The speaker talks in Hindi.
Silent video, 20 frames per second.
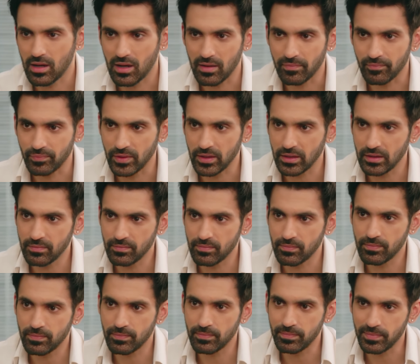अपने
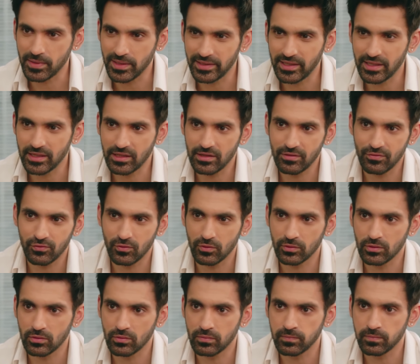बेटे की
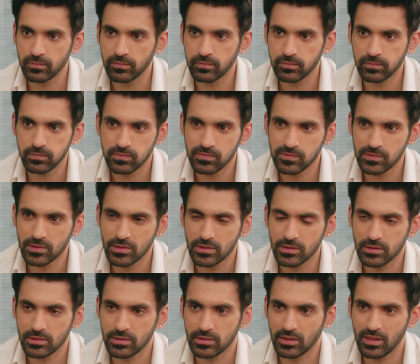फोटो
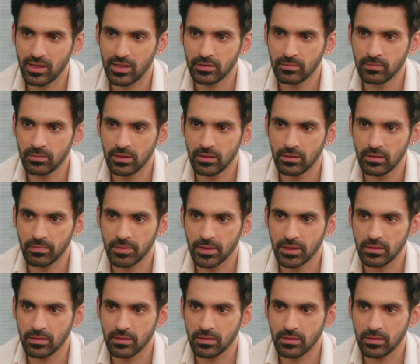साथ में आई I मीन